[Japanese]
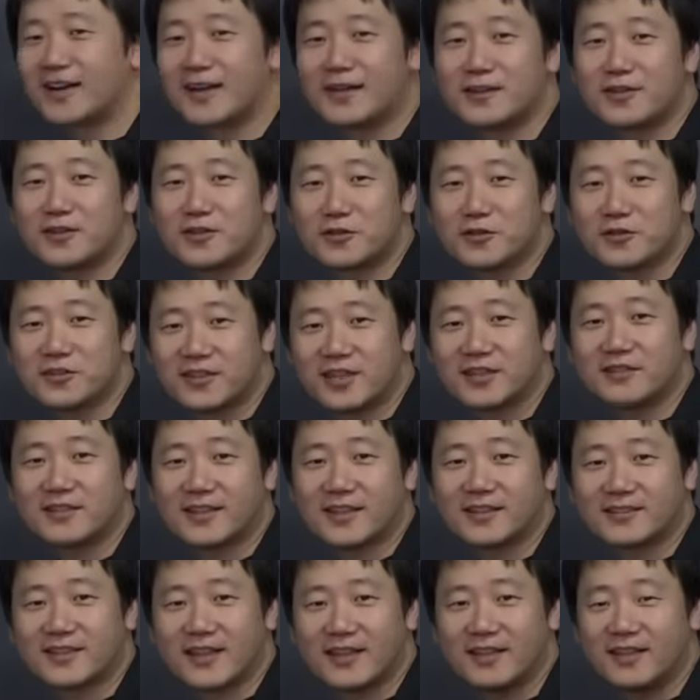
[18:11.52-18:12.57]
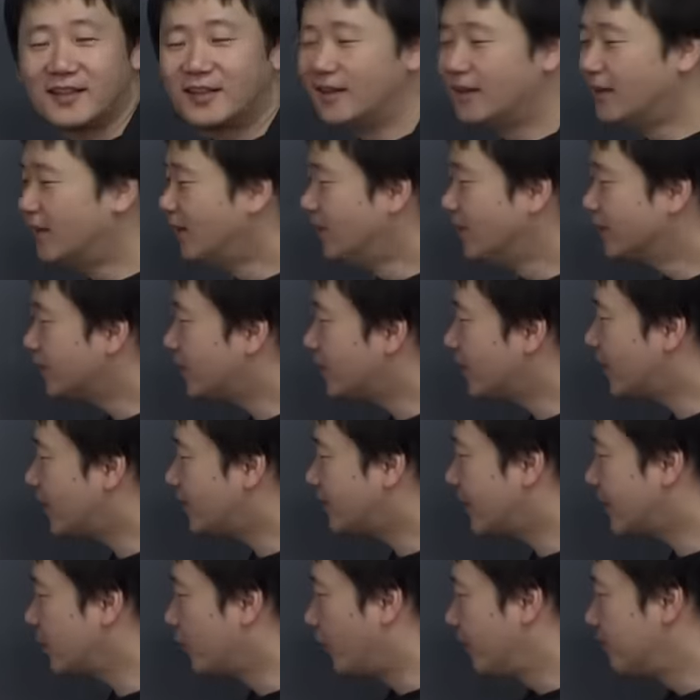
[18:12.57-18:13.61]
漢字注意してくださいそれから
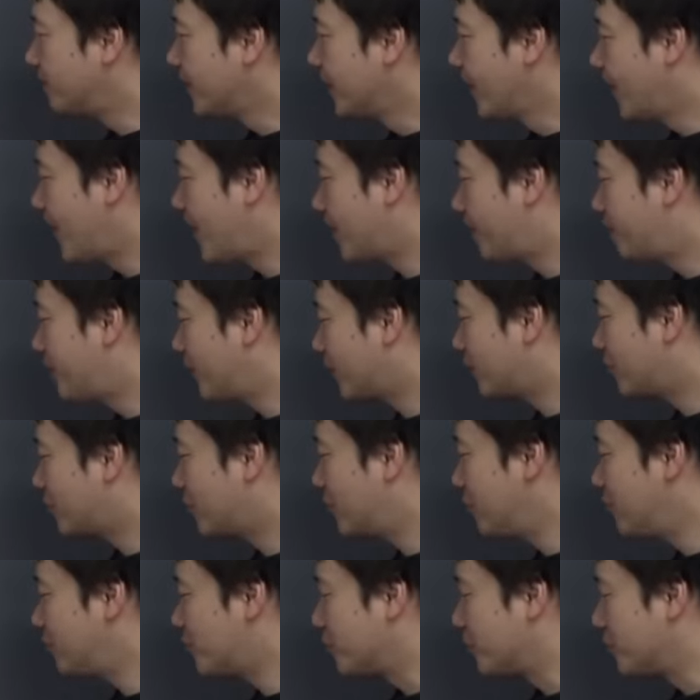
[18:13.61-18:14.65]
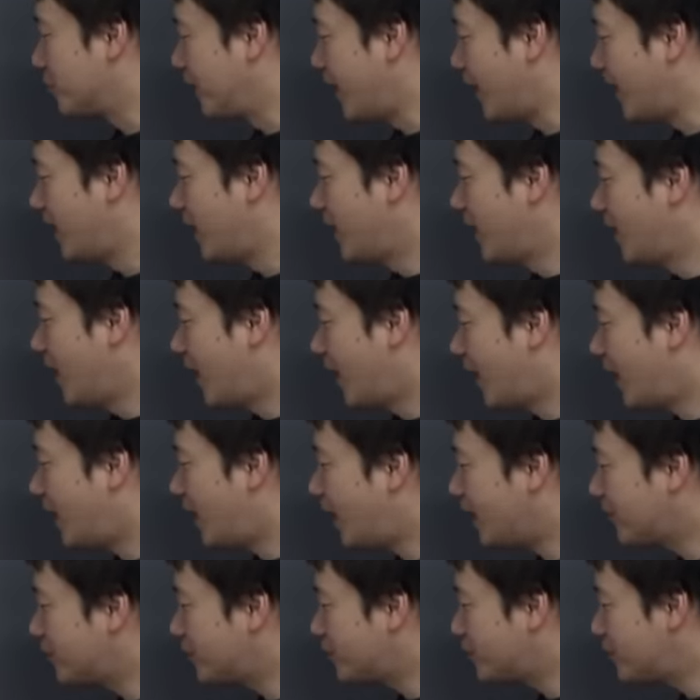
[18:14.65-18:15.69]
最後894年
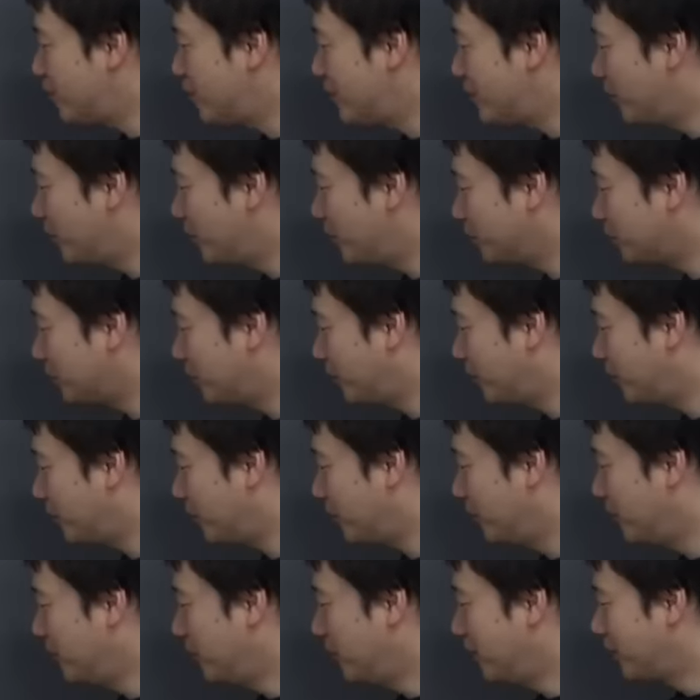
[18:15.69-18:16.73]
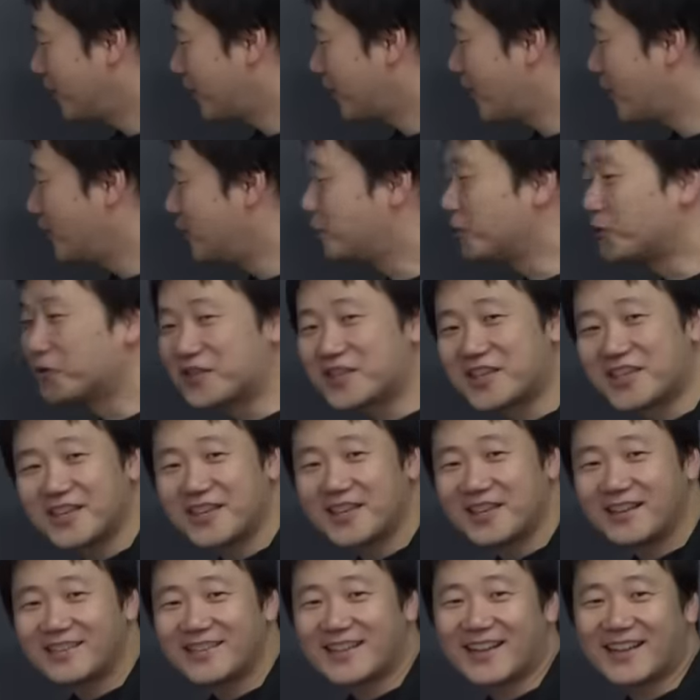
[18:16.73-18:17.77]
白紙に戻そうを遣唐使
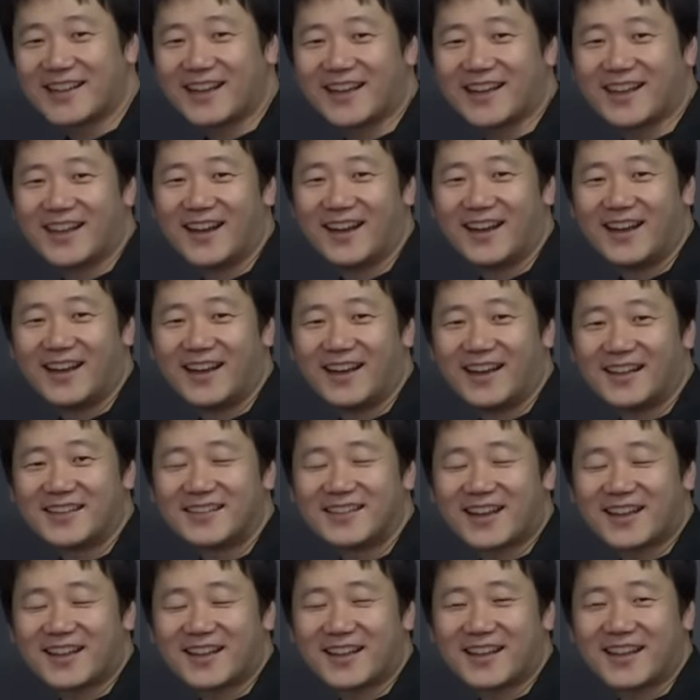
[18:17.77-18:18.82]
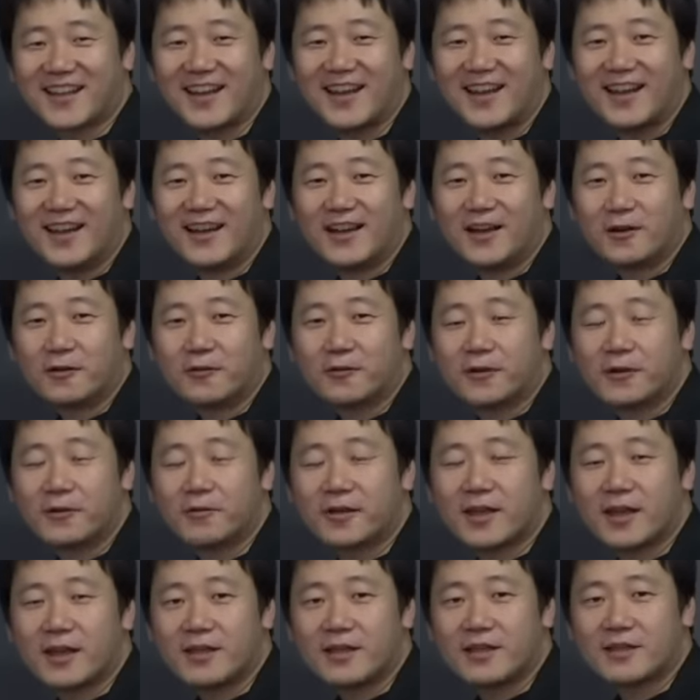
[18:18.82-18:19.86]
誰だっけ誰だっけこれを
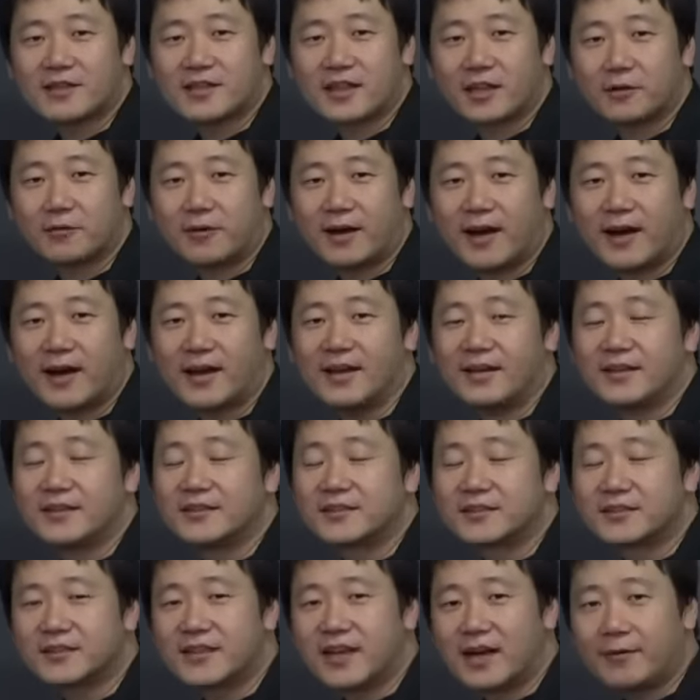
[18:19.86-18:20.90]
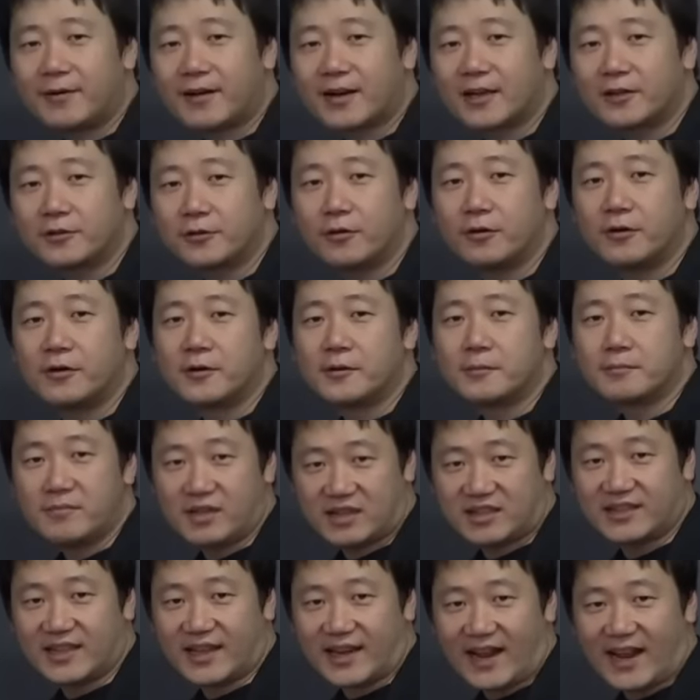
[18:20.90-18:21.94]
建議したのは菅原の道
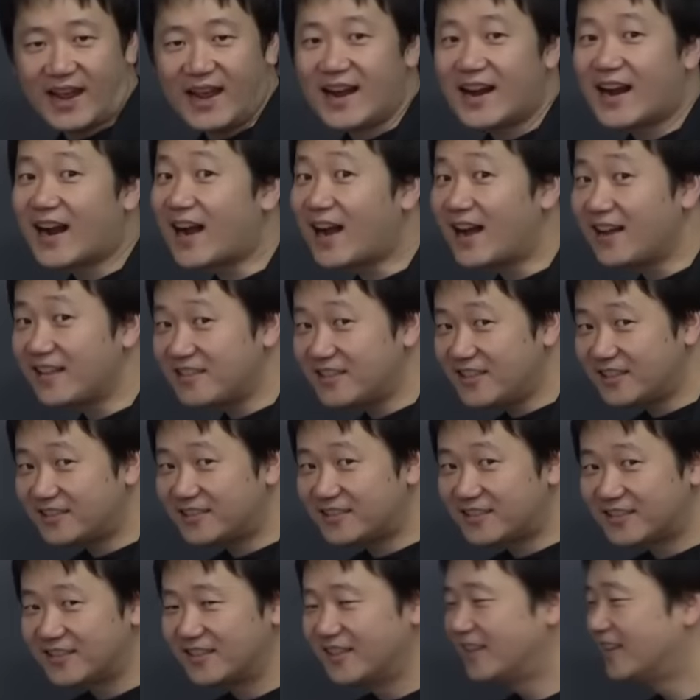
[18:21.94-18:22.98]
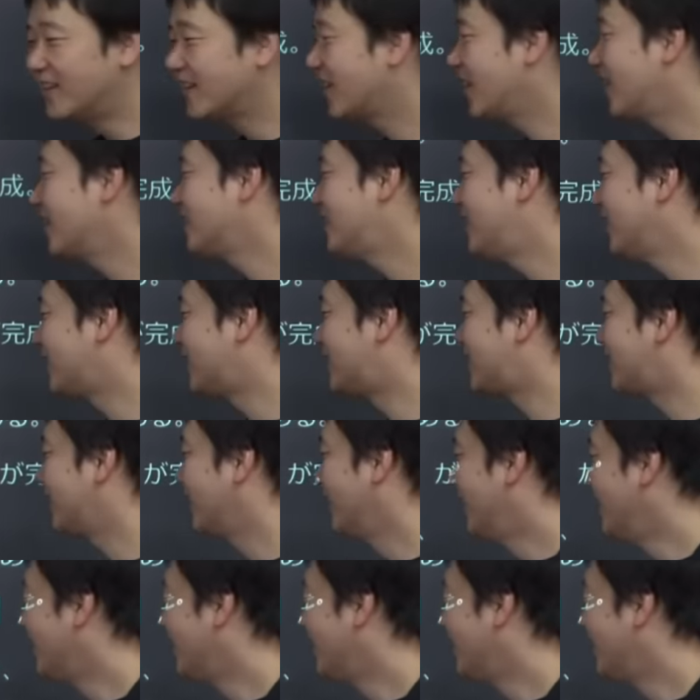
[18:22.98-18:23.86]
真漢字です漢字です